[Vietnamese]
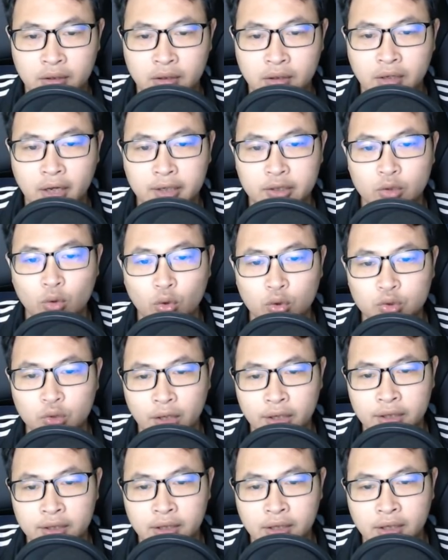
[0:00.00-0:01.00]
Thật ngu xuẩn,
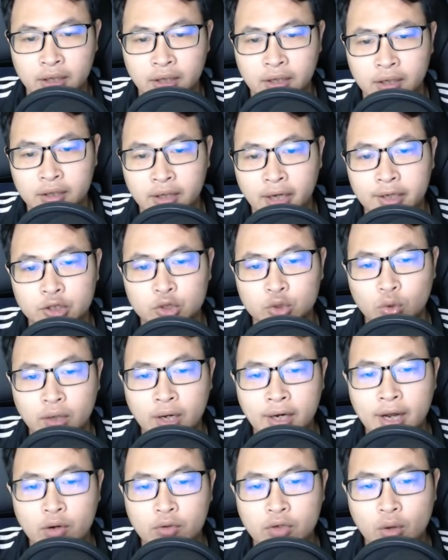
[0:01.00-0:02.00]
thần chủ đã
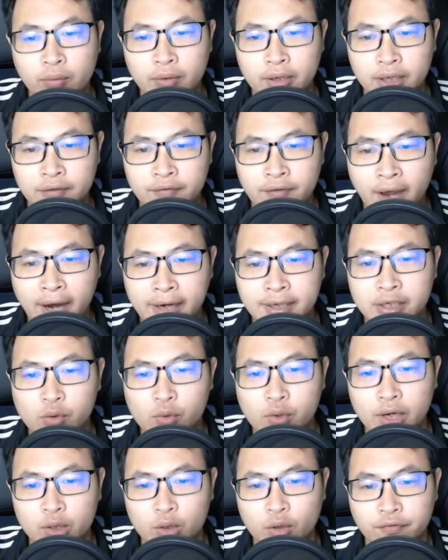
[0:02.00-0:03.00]
đều đồng ý với hai điều
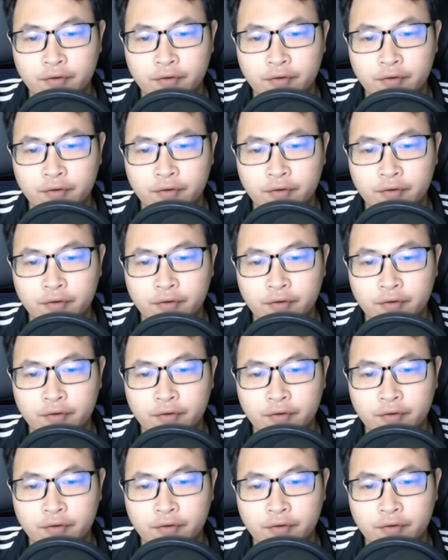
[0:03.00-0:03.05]
kiện của